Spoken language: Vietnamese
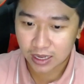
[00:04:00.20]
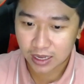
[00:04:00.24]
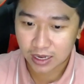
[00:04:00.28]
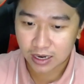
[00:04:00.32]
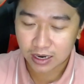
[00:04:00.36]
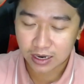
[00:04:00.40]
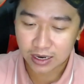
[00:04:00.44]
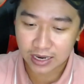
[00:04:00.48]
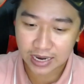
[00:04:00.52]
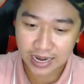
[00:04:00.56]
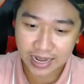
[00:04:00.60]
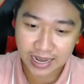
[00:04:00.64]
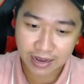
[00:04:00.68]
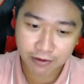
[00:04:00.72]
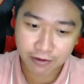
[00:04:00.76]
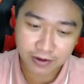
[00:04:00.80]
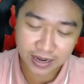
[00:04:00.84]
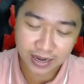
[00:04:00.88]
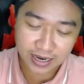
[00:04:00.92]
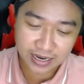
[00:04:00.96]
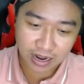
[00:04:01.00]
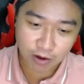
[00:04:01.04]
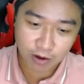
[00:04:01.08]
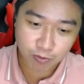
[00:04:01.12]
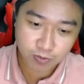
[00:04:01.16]
là
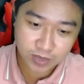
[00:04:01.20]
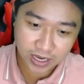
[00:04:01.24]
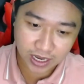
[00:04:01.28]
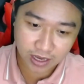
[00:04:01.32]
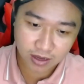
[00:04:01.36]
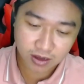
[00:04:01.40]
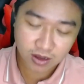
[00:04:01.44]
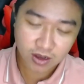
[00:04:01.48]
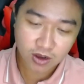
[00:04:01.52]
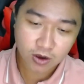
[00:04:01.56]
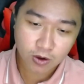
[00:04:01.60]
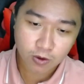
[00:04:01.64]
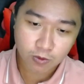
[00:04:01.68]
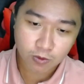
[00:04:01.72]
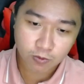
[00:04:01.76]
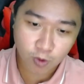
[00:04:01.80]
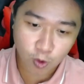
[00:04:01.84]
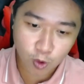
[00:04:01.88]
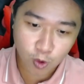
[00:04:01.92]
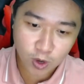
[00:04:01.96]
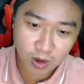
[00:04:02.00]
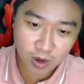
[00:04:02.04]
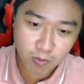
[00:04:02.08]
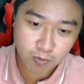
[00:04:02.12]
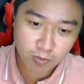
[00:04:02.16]
phản động nè
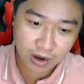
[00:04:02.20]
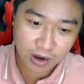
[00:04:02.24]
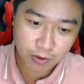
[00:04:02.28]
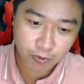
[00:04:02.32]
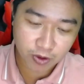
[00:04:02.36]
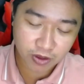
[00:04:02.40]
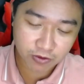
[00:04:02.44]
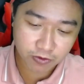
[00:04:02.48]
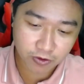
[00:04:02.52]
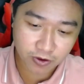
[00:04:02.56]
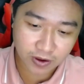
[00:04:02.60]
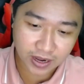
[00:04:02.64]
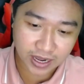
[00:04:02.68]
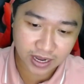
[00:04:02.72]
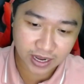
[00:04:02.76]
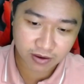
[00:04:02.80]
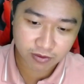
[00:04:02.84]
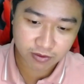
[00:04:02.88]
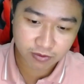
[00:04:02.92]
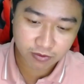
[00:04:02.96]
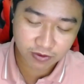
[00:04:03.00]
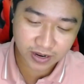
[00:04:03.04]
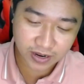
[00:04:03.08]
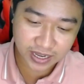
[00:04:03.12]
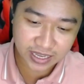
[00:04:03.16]
vu khống bà Nguyễn Phương Hằng
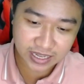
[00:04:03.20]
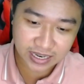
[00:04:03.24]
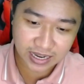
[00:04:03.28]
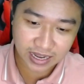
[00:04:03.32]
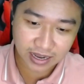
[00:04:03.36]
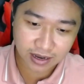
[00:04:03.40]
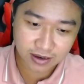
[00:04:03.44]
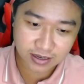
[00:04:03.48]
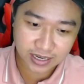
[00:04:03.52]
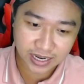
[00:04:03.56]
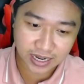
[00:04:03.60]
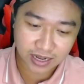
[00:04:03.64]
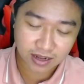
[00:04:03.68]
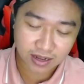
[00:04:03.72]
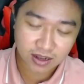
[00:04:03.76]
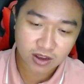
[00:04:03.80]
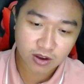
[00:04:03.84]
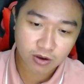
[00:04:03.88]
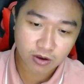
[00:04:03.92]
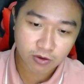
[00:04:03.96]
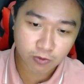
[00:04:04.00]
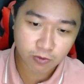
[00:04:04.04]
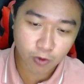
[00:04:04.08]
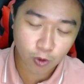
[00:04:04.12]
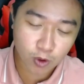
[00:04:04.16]
vay nợ nè
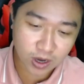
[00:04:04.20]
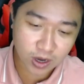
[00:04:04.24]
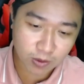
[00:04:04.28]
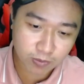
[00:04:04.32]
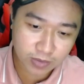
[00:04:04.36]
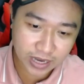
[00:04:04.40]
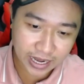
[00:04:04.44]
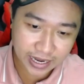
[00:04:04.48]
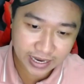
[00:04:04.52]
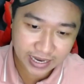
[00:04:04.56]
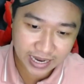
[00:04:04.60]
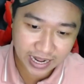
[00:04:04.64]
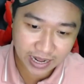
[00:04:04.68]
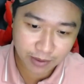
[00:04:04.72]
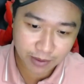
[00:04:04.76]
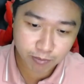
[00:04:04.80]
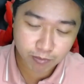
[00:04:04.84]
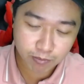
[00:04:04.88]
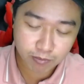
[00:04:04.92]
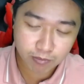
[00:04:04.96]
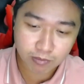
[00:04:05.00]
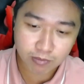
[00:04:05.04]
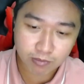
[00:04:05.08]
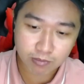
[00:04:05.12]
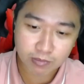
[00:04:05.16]
vu khống Đại Nam
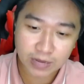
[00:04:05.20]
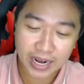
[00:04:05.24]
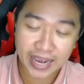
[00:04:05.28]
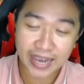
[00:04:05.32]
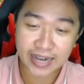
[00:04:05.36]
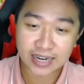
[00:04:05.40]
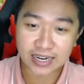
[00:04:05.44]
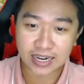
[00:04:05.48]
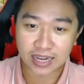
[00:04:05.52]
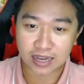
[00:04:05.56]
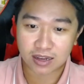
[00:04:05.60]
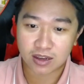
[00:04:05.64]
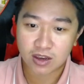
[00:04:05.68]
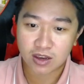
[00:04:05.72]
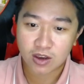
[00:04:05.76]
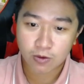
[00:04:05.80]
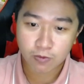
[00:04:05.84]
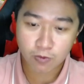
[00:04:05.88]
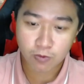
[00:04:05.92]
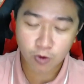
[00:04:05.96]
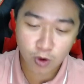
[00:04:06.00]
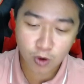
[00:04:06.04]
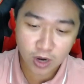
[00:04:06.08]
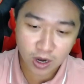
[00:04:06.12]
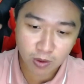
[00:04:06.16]
bán nè
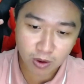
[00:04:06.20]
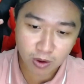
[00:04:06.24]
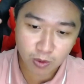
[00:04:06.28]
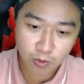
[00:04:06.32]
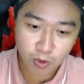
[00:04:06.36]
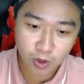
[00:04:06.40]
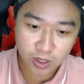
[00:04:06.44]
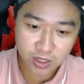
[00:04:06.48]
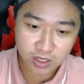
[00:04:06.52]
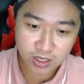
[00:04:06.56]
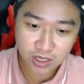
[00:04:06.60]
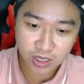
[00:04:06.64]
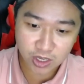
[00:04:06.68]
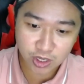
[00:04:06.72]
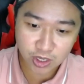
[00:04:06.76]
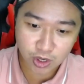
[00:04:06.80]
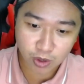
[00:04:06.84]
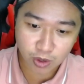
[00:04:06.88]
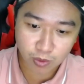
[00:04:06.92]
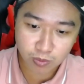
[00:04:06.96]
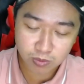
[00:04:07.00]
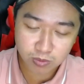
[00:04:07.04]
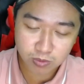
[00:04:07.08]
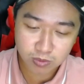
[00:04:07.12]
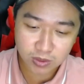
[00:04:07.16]
vu khống ông Huỳnh Thi
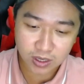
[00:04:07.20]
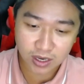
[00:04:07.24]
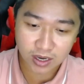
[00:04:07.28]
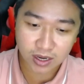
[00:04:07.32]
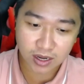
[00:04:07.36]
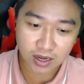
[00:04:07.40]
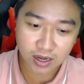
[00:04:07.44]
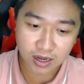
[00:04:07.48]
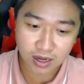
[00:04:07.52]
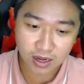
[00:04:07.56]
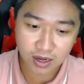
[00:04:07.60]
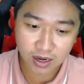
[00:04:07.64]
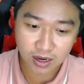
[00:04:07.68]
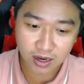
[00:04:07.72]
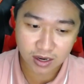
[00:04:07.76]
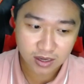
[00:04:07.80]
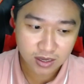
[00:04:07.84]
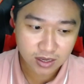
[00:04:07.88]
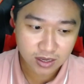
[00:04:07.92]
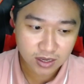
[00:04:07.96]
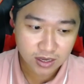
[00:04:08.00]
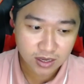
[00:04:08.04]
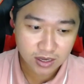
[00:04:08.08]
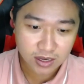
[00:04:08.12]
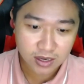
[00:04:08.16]
Dũng uh,
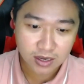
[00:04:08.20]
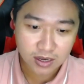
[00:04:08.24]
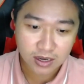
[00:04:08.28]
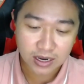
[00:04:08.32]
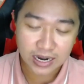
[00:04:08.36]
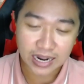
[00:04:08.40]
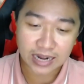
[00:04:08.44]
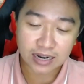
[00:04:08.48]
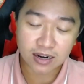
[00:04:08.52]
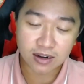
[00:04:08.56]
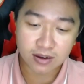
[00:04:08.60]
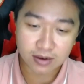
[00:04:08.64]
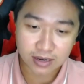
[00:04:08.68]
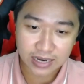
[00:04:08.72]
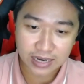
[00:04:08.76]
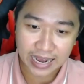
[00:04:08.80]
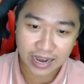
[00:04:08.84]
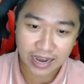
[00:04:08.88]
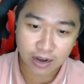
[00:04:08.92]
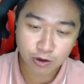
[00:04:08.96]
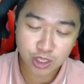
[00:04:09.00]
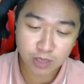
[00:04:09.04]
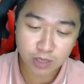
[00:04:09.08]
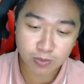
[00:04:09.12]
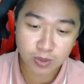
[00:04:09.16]
là lừa
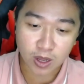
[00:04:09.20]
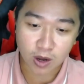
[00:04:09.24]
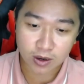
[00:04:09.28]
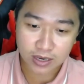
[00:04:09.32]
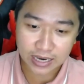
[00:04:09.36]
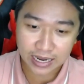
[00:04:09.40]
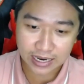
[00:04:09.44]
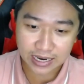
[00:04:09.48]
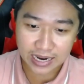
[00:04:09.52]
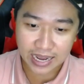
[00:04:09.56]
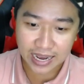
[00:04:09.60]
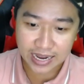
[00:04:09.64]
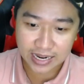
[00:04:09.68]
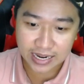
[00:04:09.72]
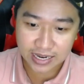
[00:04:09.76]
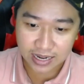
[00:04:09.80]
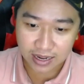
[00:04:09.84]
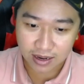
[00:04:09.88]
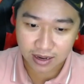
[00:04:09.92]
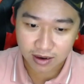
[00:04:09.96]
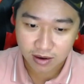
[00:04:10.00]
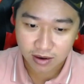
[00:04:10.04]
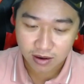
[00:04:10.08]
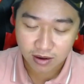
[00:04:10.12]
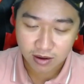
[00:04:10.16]
đảo chiếm đoạt đất đai nè
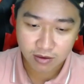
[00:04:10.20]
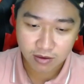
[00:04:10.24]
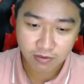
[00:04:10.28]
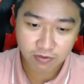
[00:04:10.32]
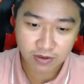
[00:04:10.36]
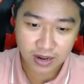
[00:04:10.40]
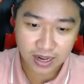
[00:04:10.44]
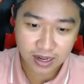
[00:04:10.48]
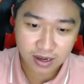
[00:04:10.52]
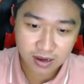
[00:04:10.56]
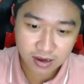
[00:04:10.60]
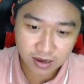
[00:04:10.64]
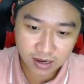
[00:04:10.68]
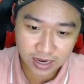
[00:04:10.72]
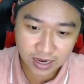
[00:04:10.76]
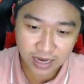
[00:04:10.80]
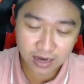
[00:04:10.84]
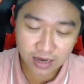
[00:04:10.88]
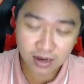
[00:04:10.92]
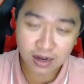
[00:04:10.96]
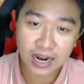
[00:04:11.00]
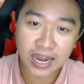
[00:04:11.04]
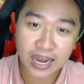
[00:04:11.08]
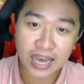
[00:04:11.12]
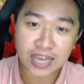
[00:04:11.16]
và
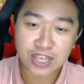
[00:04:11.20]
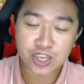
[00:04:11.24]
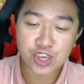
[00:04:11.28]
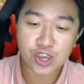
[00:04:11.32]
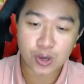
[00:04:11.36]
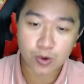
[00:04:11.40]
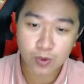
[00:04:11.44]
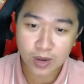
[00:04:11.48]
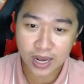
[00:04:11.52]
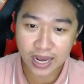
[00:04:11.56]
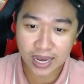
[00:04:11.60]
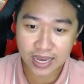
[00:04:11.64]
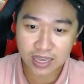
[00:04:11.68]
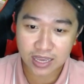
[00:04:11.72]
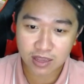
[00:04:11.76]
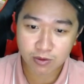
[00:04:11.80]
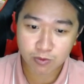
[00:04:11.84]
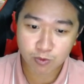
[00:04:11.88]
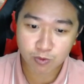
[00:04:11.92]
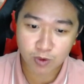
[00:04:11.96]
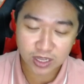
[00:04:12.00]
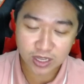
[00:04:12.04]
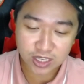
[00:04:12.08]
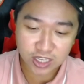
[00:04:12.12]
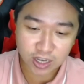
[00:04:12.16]
rất là nhiều cái
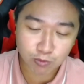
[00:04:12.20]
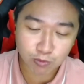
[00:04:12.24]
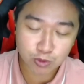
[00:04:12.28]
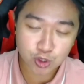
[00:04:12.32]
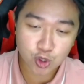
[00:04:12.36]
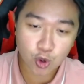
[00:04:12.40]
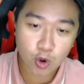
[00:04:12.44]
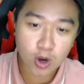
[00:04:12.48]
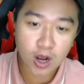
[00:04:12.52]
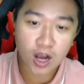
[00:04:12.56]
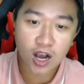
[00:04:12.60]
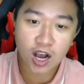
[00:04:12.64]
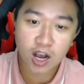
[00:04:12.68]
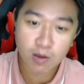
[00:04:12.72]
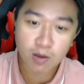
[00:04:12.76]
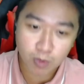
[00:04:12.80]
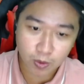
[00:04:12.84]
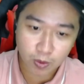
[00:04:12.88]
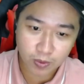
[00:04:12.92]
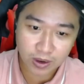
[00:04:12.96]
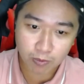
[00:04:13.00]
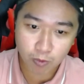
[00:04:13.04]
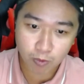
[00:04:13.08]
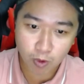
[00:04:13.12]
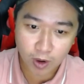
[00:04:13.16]
và trong suốt hơn một
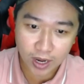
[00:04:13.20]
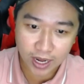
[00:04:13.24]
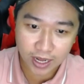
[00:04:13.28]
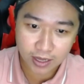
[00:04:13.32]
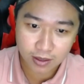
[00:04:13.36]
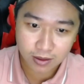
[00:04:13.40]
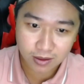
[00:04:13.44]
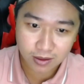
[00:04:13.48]
năm qua